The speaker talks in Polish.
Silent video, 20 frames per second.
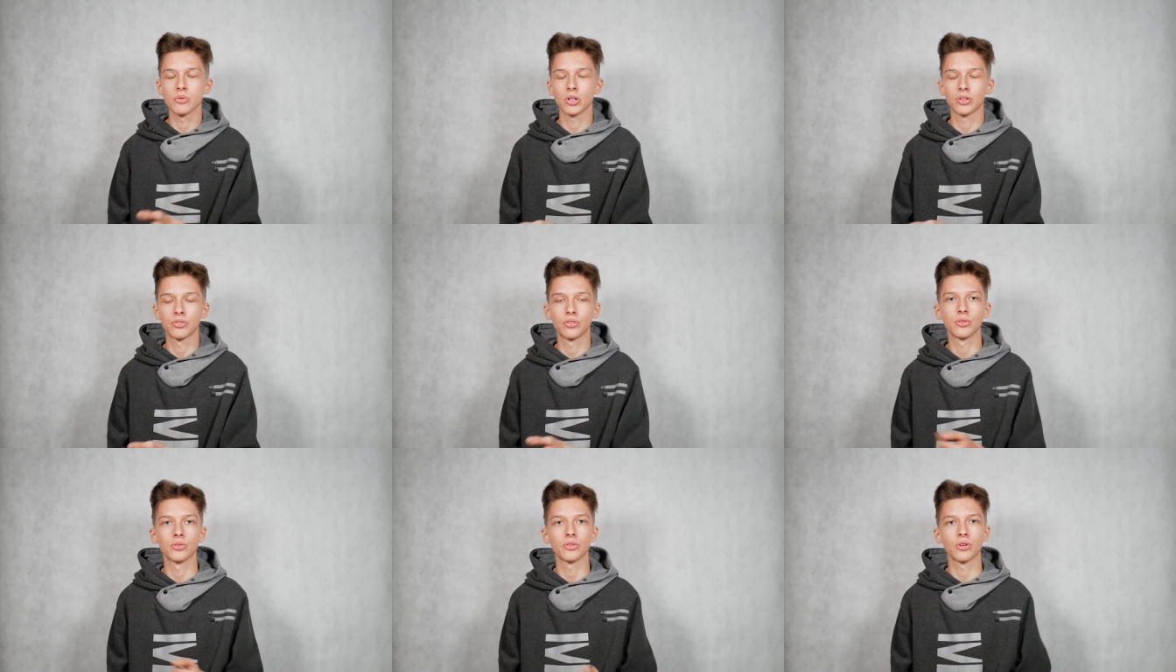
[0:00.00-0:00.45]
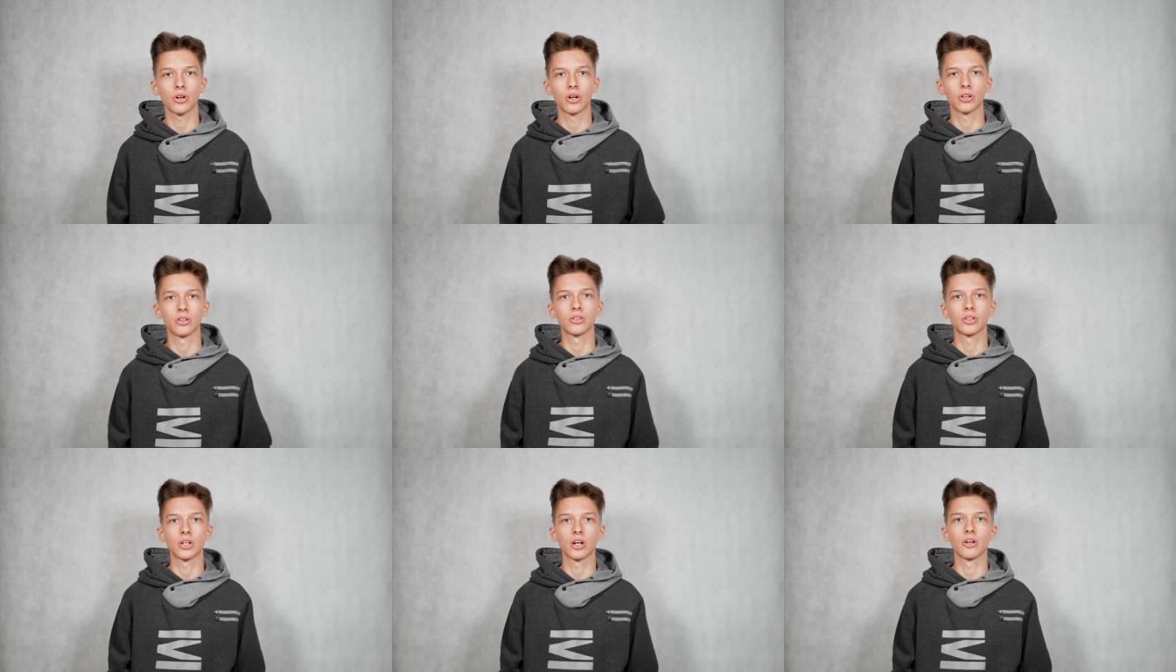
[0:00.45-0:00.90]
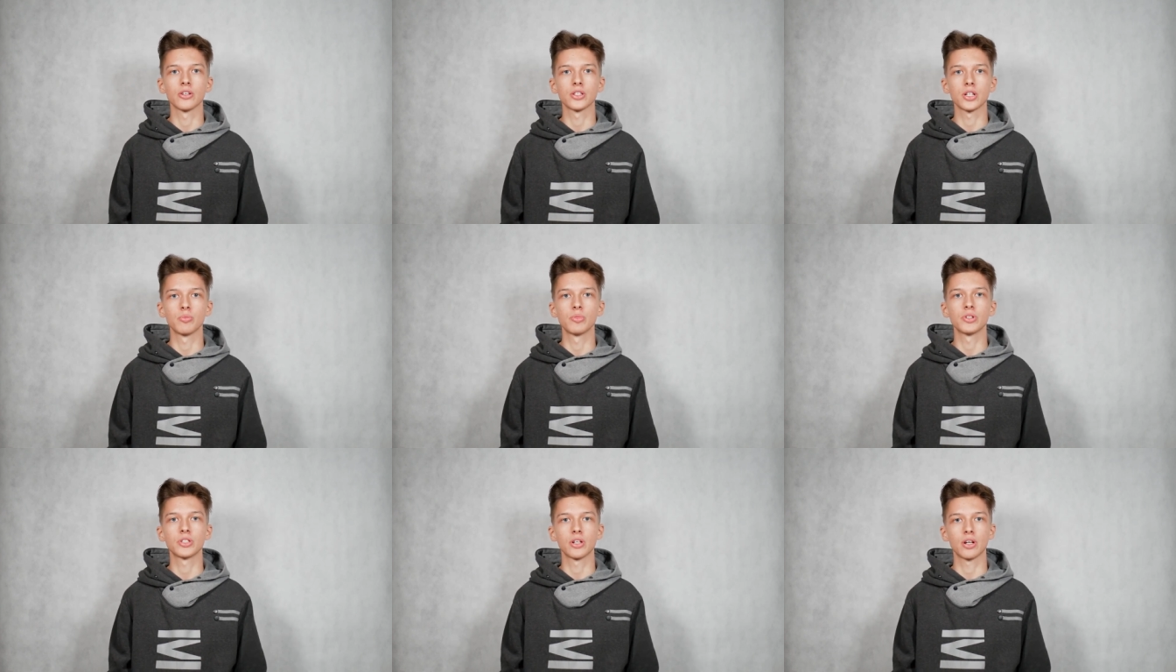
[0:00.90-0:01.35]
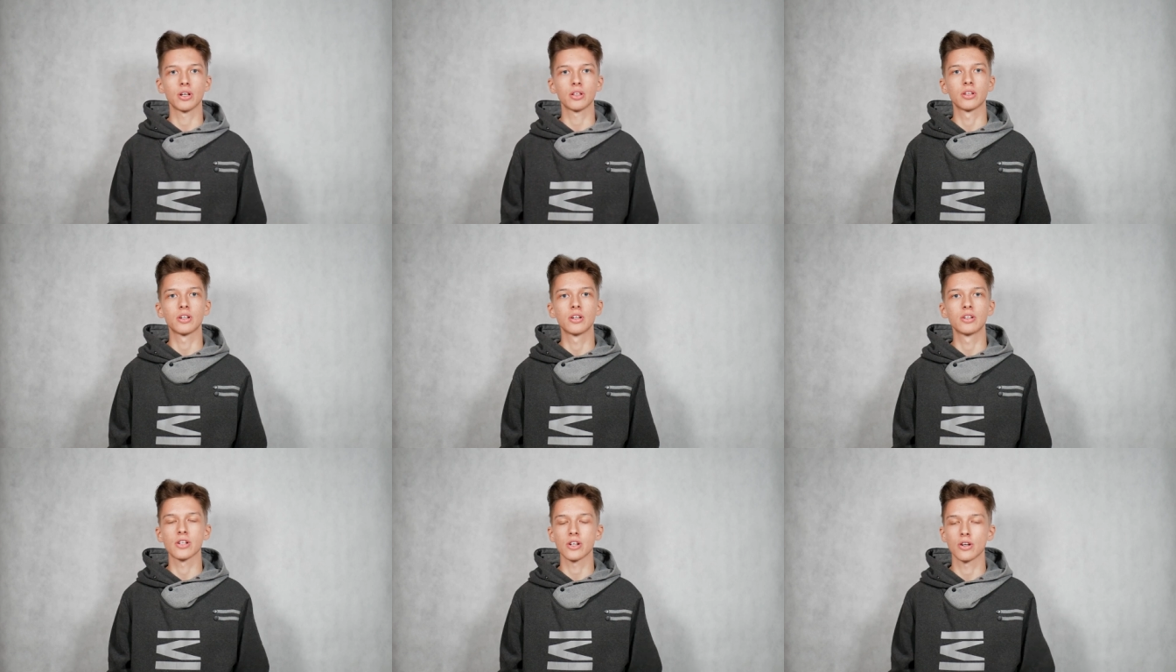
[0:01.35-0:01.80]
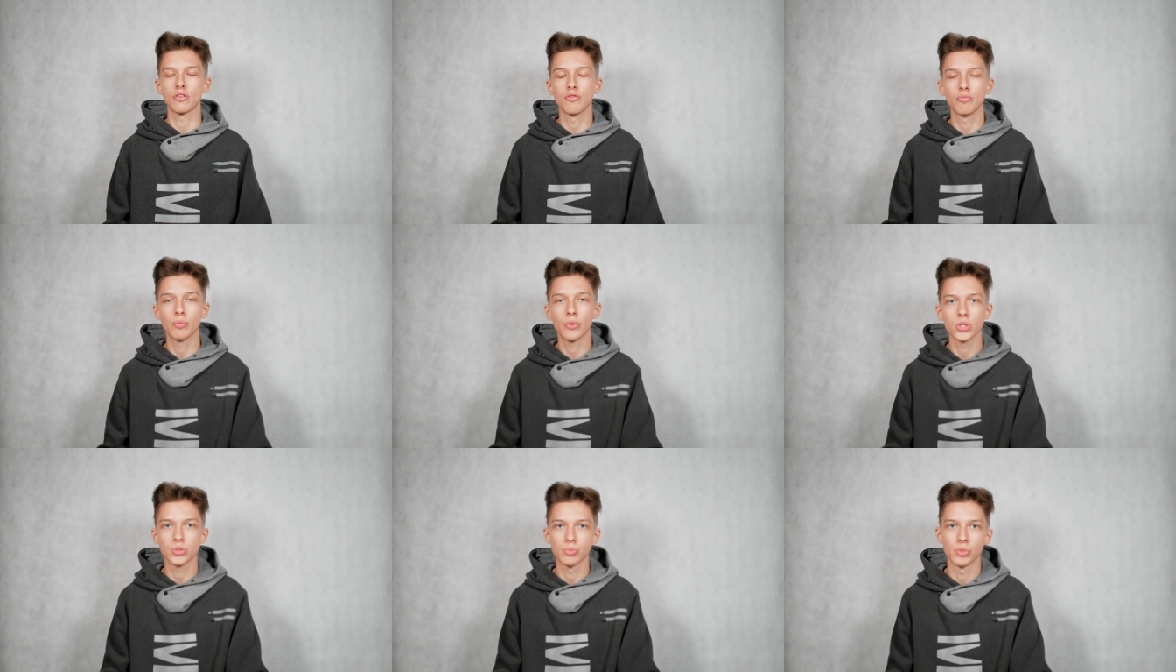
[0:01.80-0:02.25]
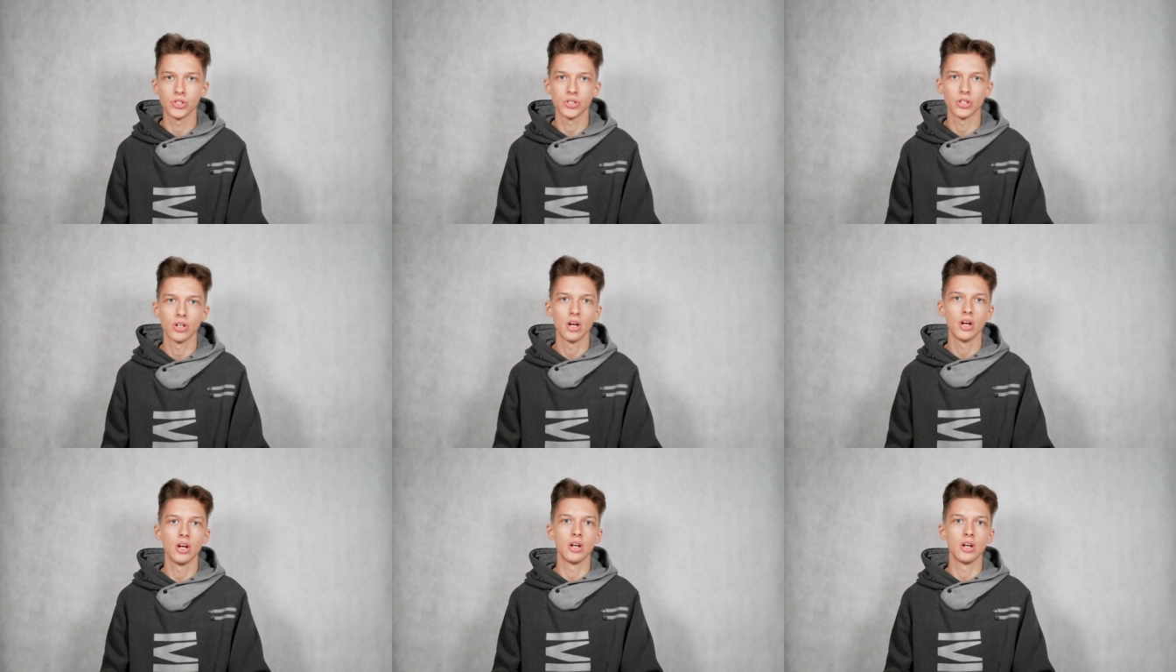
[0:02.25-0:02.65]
łatwą drogę do tego, żeby się tych grzechów pozbyć